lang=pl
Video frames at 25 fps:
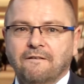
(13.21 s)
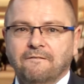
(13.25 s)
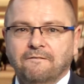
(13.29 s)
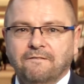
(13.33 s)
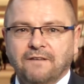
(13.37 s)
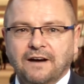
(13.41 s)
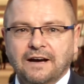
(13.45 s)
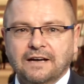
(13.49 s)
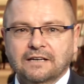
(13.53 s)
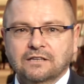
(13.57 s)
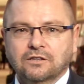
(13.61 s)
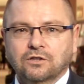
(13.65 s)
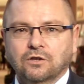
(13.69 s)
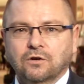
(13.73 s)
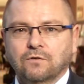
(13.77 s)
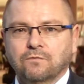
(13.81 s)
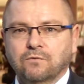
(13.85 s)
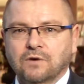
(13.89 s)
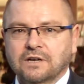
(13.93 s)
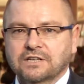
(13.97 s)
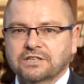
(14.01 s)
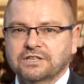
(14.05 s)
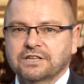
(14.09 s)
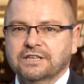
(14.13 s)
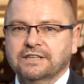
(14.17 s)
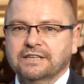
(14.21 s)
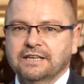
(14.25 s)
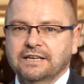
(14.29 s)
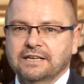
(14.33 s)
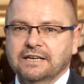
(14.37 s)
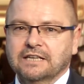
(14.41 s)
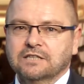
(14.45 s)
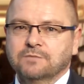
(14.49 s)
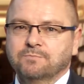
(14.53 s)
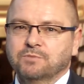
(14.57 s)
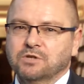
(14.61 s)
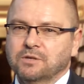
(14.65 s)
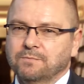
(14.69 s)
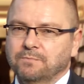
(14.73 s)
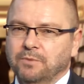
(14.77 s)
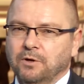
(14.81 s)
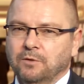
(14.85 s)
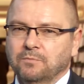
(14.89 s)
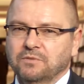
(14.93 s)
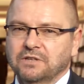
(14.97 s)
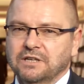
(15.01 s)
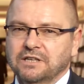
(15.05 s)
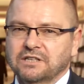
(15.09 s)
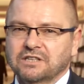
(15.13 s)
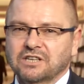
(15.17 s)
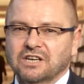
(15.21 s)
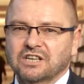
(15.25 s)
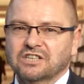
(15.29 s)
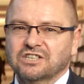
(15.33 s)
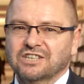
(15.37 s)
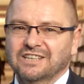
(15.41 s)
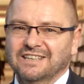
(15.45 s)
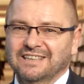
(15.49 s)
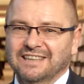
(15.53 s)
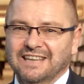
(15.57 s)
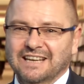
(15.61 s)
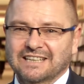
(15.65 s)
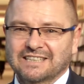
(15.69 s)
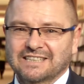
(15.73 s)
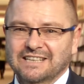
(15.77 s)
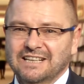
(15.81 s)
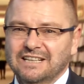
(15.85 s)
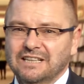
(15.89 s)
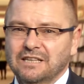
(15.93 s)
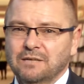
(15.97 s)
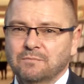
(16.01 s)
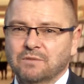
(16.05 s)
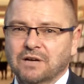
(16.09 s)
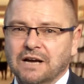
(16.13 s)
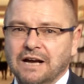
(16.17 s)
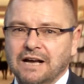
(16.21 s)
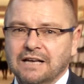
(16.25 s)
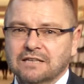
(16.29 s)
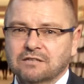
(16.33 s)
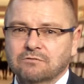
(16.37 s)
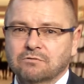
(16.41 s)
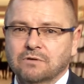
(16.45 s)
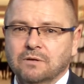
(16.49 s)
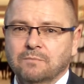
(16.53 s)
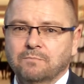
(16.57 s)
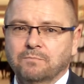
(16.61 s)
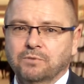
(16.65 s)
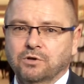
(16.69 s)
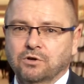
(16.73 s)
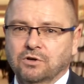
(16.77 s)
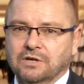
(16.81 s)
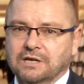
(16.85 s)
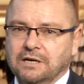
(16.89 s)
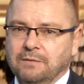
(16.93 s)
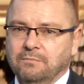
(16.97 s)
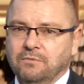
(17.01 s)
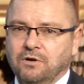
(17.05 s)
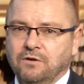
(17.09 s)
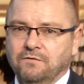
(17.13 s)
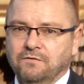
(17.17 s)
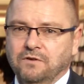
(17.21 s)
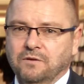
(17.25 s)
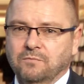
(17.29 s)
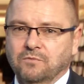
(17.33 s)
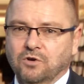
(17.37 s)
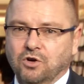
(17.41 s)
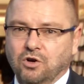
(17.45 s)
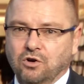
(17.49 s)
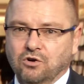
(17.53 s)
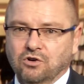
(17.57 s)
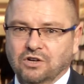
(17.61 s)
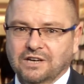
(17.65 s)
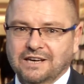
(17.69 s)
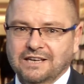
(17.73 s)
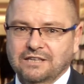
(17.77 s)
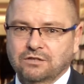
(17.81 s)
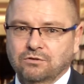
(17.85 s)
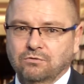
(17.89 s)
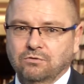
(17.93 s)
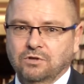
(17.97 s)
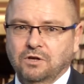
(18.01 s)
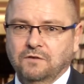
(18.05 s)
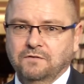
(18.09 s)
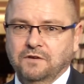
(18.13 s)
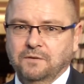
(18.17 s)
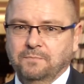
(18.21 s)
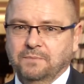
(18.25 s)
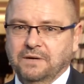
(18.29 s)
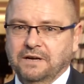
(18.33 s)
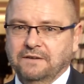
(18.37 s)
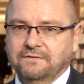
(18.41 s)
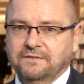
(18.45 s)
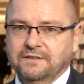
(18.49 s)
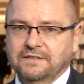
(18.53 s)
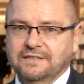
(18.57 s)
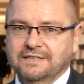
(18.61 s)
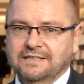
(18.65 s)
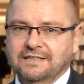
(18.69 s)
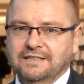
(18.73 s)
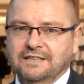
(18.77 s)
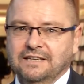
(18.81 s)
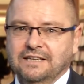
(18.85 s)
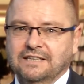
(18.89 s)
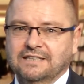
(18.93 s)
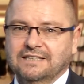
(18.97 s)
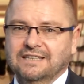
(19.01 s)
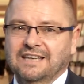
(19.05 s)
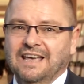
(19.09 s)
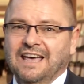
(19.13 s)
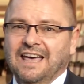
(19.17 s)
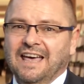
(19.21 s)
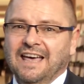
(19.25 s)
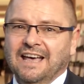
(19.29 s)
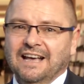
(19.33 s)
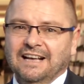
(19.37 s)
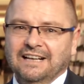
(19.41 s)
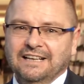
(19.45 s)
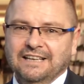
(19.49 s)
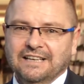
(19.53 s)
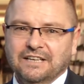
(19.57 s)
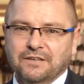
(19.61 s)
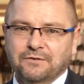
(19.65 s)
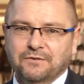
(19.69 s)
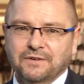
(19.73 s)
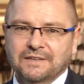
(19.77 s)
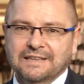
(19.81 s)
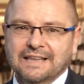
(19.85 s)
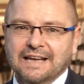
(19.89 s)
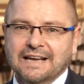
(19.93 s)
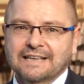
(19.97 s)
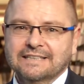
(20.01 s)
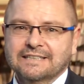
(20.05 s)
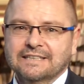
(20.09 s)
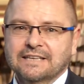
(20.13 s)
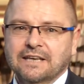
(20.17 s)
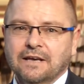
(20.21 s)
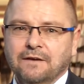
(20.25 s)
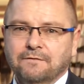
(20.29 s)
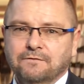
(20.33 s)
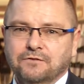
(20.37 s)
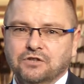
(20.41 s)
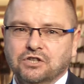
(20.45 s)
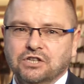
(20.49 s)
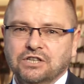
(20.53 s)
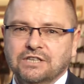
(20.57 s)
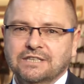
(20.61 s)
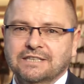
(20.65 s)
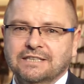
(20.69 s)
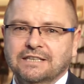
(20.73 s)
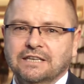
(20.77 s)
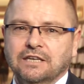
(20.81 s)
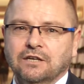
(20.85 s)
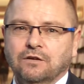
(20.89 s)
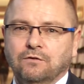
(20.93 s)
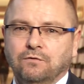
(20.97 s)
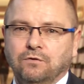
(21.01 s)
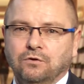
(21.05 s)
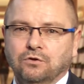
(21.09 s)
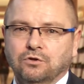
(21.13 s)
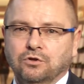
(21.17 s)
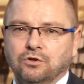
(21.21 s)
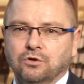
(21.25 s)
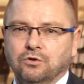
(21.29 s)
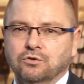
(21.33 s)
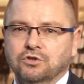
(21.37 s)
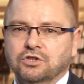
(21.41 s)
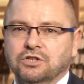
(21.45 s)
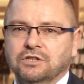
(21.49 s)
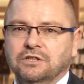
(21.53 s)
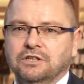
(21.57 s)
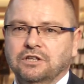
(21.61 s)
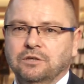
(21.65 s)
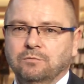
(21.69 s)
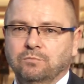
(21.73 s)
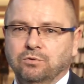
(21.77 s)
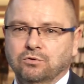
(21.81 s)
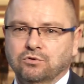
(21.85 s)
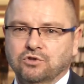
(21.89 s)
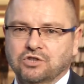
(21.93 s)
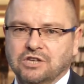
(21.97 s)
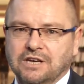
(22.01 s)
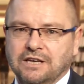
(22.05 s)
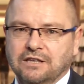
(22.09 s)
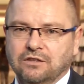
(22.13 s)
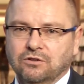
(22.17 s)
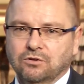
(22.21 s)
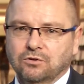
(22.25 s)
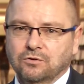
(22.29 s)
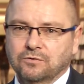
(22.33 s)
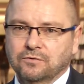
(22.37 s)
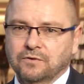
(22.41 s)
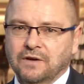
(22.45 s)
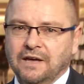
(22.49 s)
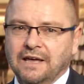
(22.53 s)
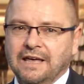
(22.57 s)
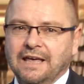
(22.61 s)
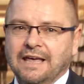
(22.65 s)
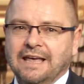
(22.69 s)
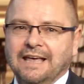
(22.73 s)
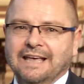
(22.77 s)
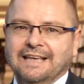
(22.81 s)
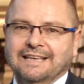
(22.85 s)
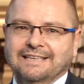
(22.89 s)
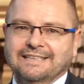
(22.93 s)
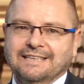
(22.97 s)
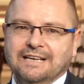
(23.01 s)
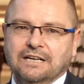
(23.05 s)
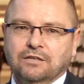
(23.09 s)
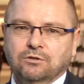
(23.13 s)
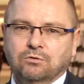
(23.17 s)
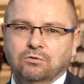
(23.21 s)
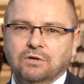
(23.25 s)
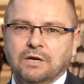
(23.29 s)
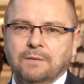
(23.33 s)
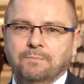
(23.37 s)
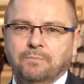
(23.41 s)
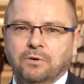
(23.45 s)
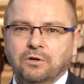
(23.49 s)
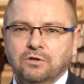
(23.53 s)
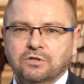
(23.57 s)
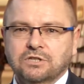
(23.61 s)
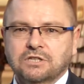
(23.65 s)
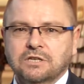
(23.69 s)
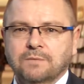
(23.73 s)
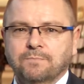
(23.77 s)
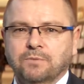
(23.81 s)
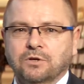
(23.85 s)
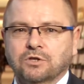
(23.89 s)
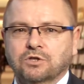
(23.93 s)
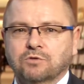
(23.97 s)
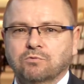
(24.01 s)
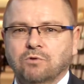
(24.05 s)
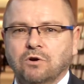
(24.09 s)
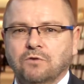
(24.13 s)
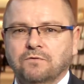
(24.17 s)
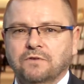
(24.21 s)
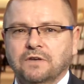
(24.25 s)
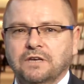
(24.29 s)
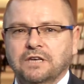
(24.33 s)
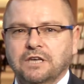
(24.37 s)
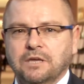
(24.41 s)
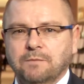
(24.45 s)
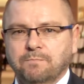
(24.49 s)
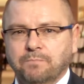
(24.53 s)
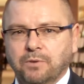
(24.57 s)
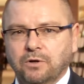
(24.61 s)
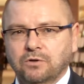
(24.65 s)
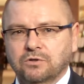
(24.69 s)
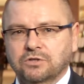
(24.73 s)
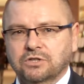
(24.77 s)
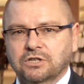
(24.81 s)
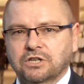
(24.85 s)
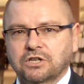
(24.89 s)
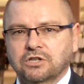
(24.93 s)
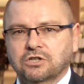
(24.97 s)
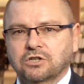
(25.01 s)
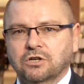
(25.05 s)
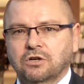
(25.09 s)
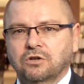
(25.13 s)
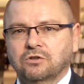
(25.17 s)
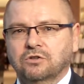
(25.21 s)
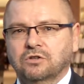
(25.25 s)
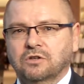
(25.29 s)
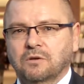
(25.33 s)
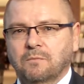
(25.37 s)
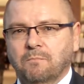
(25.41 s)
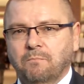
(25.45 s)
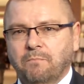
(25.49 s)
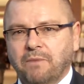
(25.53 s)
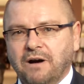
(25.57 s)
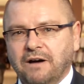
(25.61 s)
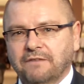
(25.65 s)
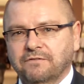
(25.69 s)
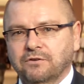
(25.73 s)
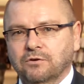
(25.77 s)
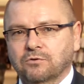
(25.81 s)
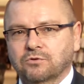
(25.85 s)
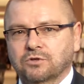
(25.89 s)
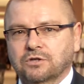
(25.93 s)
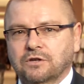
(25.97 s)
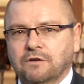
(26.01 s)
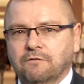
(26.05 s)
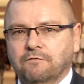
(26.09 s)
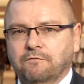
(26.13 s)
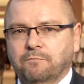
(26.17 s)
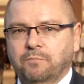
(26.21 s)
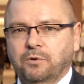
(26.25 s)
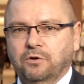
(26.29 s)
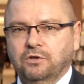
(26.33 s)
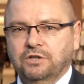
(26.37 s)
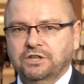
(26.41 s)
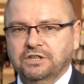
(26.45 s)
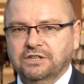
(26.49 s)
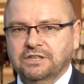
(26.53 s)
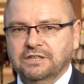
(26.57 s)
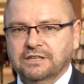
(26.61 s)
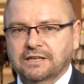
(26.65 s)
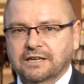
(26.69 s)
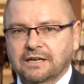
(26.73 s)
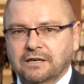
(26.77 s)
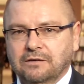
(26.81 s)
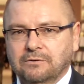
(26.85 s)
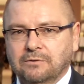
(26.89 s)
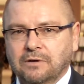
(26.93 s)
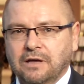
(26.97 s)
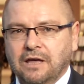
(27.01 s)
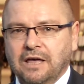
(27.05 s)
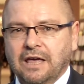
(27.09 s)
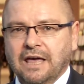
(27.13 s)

Warto właśnie teraz przypomnieć, że naczelnym hasłem programowym Kongresu Nowej Prawicy jest likwidacja wszystkich funduszy i budżetów, za które polscy posłowie i polski rząd bawią się w politykę,